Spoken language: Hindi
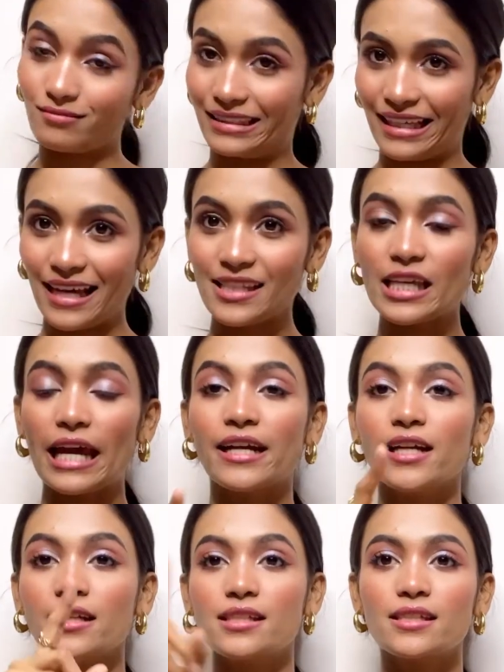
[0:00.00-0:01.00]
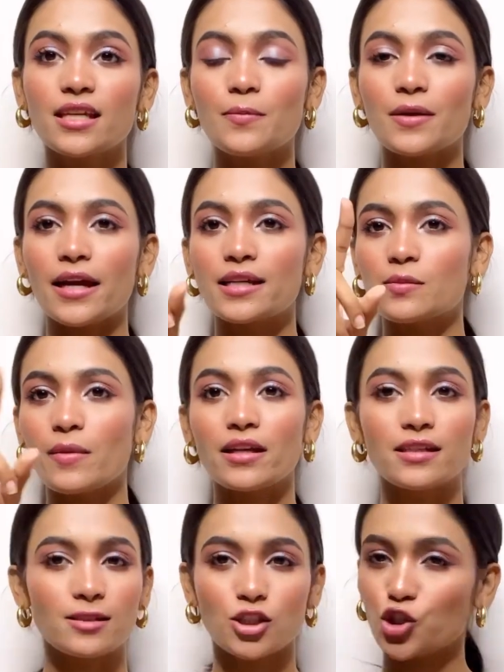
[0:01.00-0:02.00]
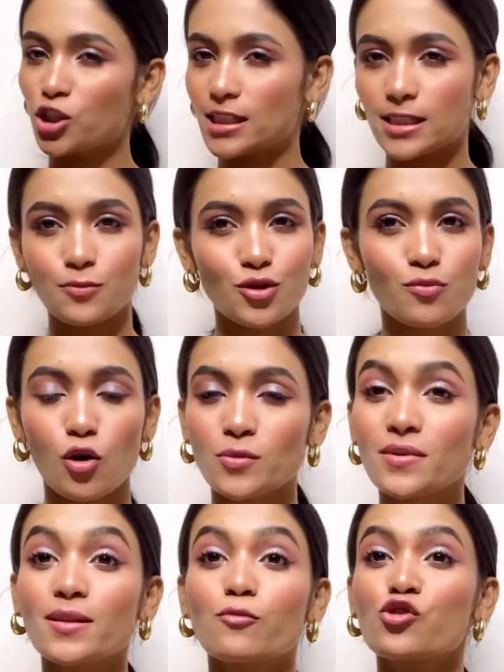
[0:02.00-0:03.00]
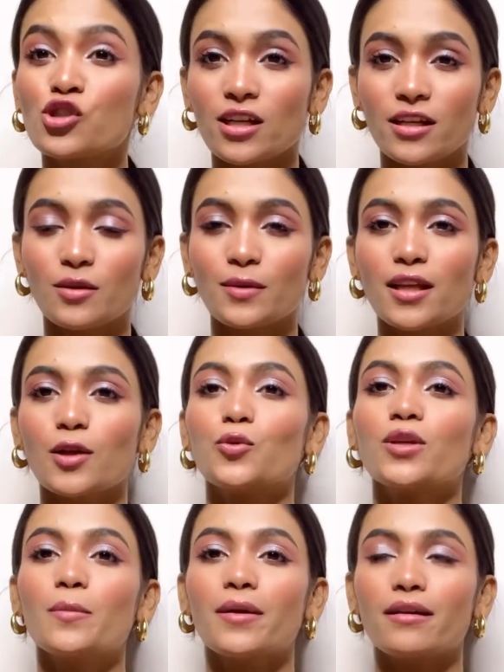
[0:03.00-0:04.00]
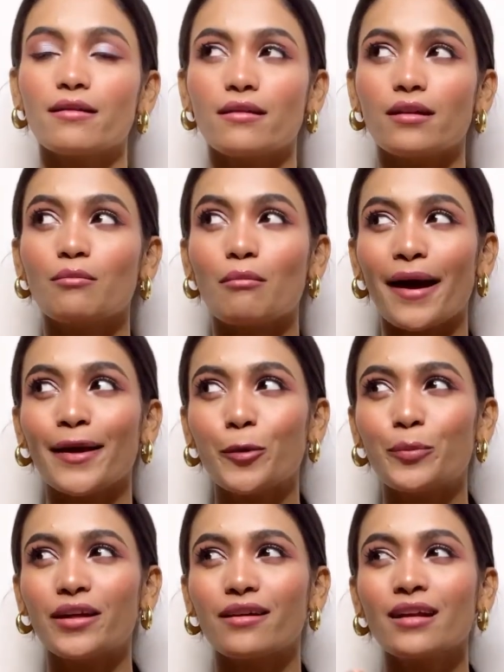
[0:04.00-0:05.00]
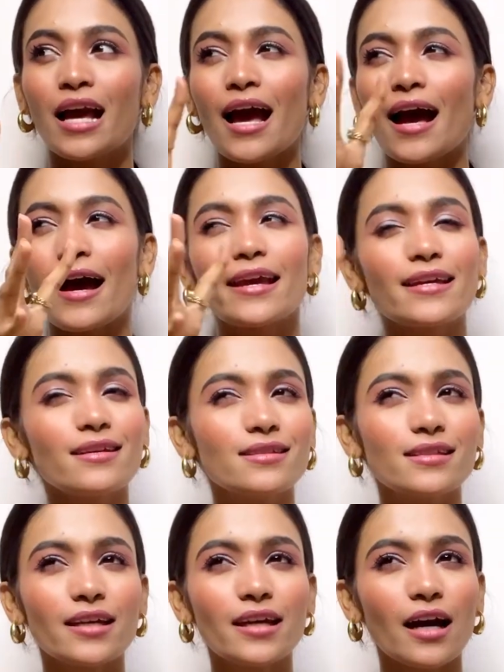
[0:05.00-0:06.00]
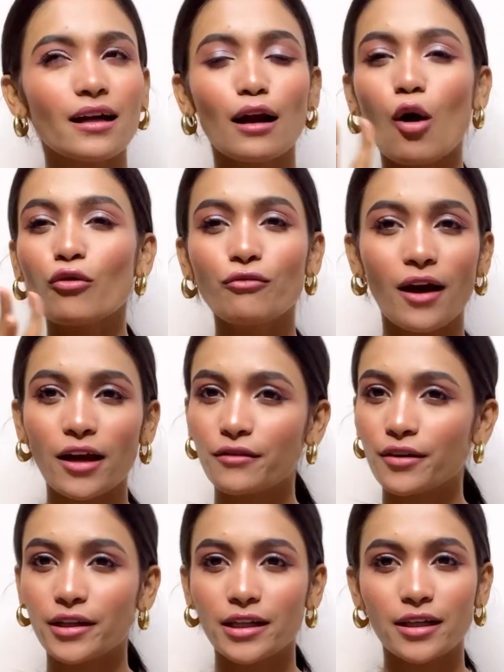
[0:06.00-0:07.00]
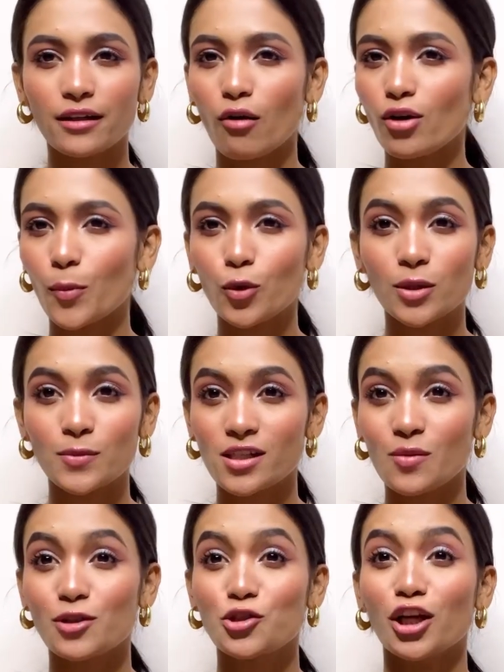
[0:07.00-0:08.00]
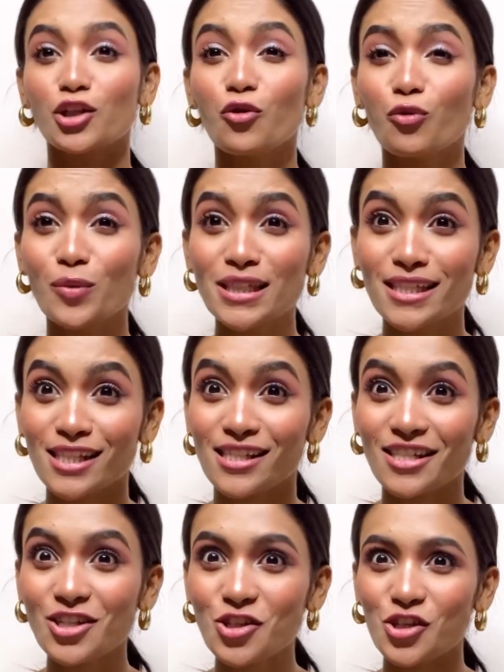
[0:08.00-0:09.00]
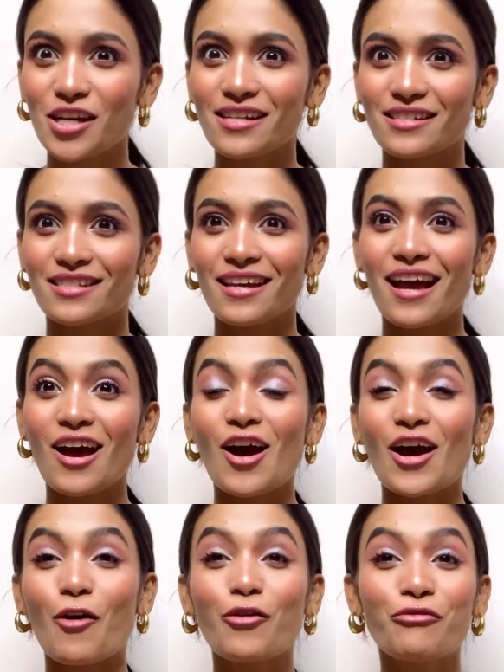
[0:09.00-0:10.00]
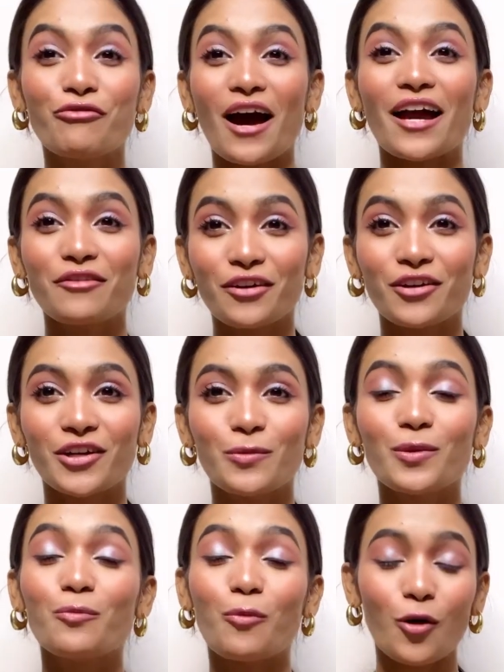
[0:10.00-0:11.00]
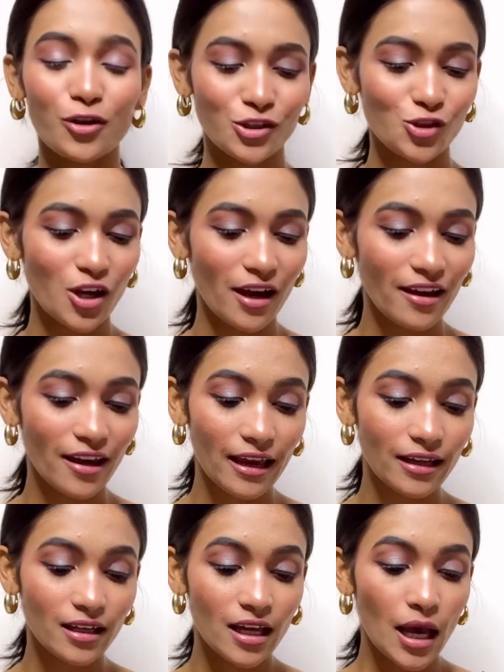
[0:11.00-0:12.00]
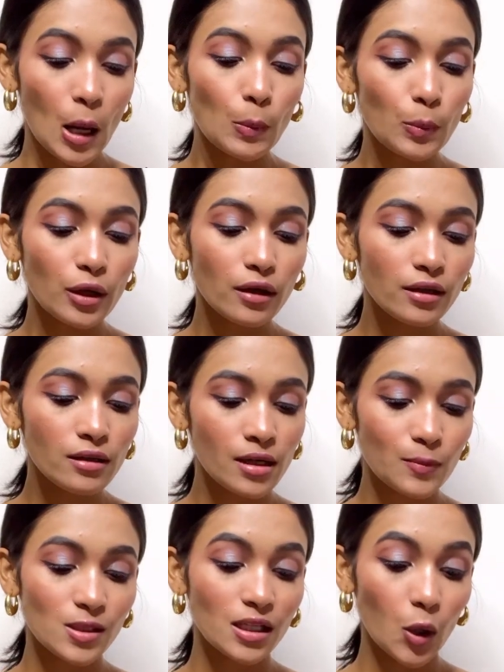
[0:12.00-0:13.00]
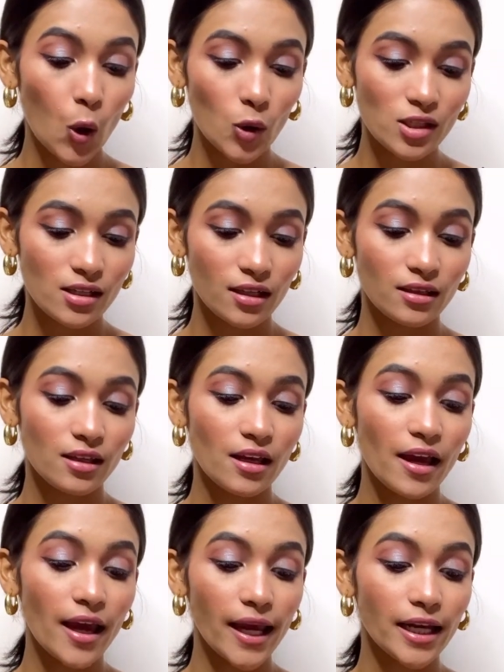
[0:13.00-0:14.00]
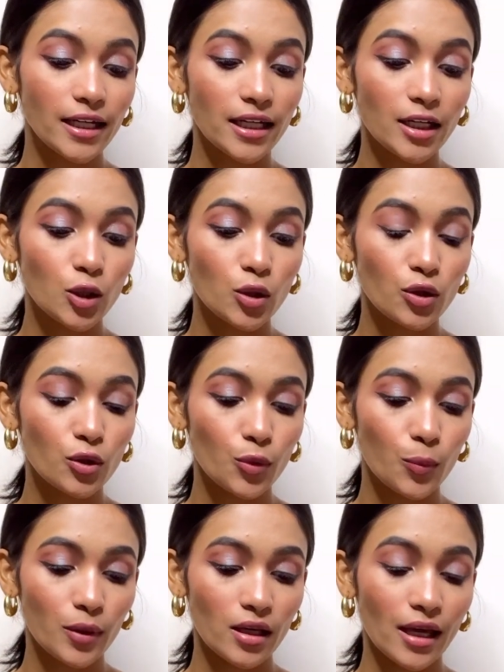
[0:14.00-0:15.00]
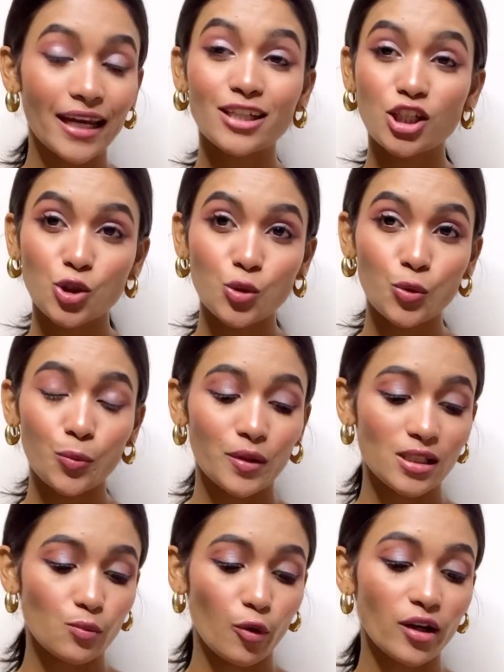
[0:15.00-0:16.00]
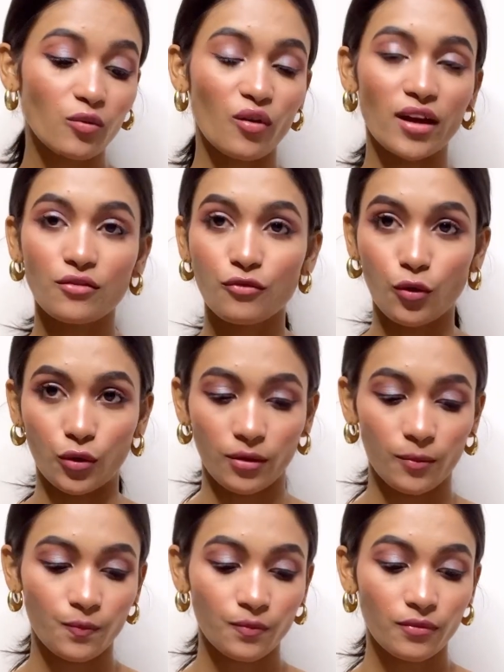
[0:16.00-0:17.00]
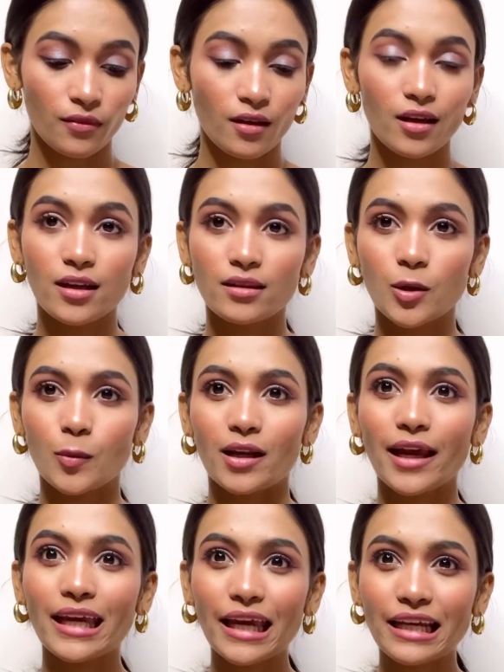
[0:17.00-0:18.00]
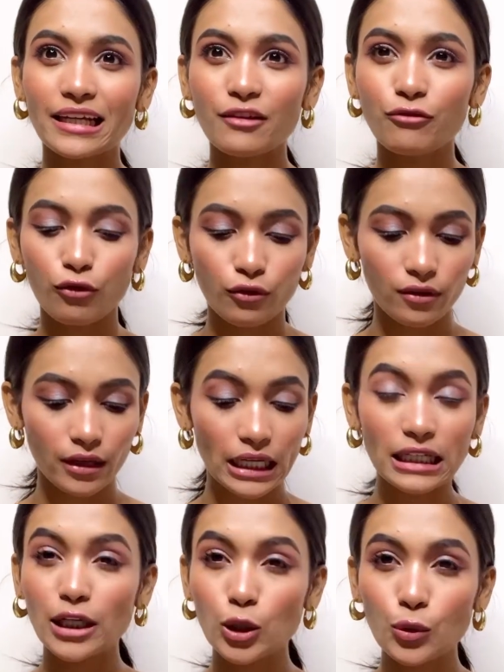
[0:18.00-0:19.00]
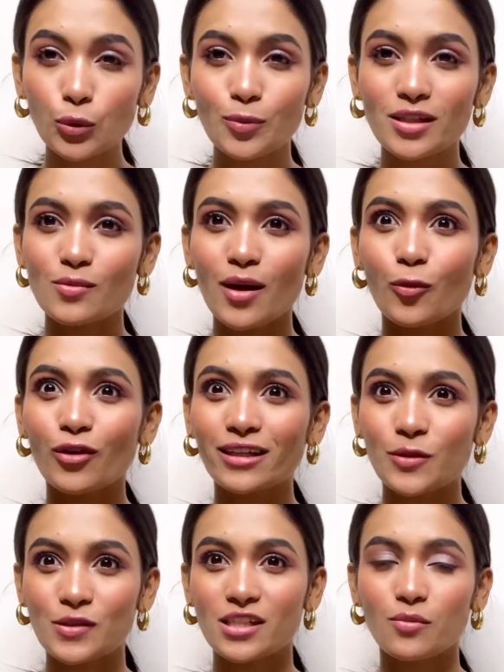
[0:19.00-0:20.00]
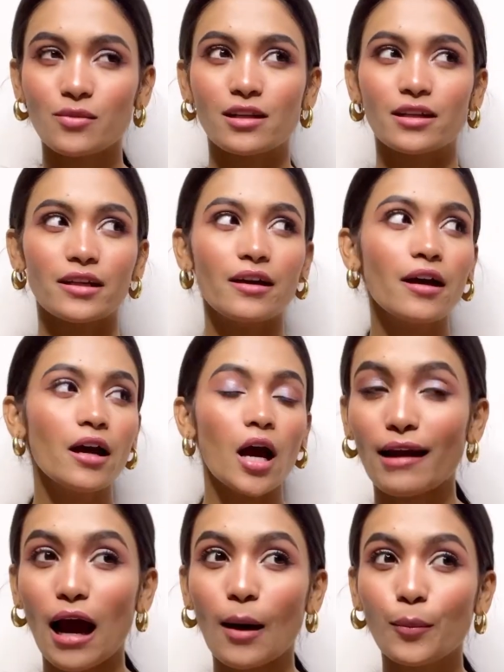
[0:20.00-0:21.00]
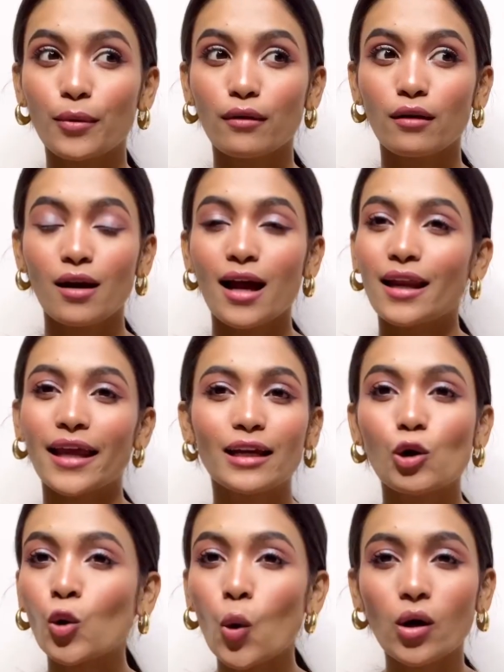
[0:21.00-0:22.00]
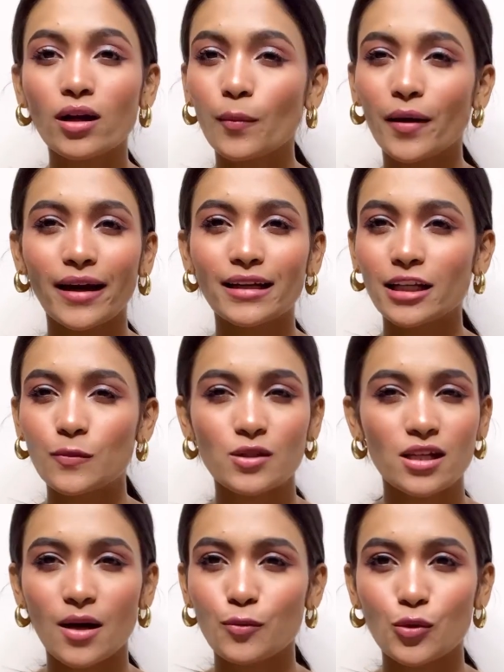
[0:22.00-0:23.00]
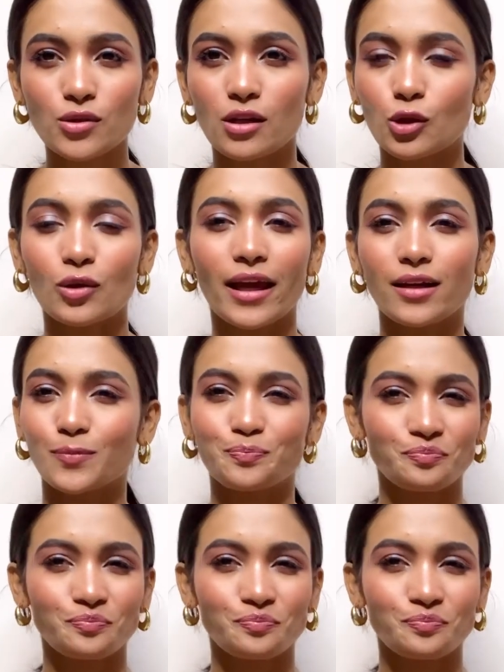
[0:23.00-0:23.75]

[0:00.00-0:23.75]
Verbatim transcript: येस एंड इसकी प्राइस मैं नीचे डिस्क्रिप्शन बॉक्स में सब कुछ क्लियर बता दूंगी बट इन माई ओपिनियन आई गेस ये अराउंड फाइव हंड्रेड के अराउंड आपको लिपस्टिक मिल जाती है और वो भी सिक्सटीन शेड्स और हंड्रेड में बहुत अच्छा है एंड पर लिपस्टिक कॉस्ट करती है एटी रुपी एटी टू रुपीज पॉइंट वन फोर इतने में लाइक एटी फोर एटी टू रुपीज में आपको एक लिपस्टिक मिल रही है आप लाइक लोकल ब्रांड की लिपस्टिक आप यूज करते हो लाइक